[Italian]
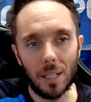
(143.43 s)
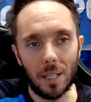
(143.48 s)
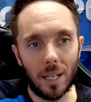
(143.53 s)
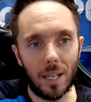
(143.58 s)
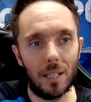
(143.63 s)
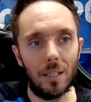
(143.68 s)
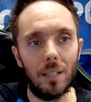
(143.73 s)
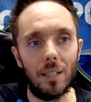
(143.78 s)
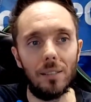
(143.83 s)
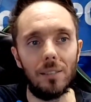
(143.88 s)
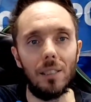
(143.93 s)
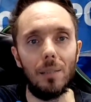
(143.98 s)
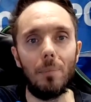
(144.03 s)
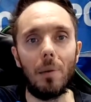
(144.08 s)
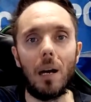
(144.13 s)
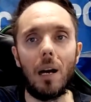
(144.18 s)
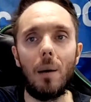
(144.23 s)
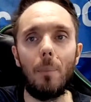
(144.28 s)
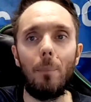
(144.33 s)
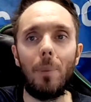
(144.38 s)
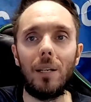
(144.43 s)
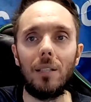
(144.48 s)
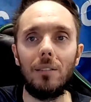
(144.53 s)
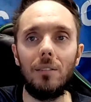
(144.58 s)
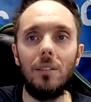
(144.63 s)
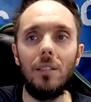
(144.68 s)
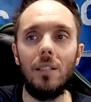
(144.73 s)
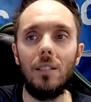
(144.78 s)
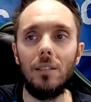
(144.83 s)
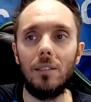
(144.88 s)
ennesima
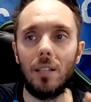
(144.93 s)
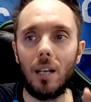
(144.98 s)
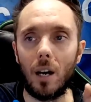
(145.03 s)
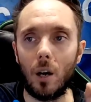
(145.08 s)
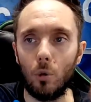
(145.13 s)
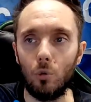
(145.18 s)
partita,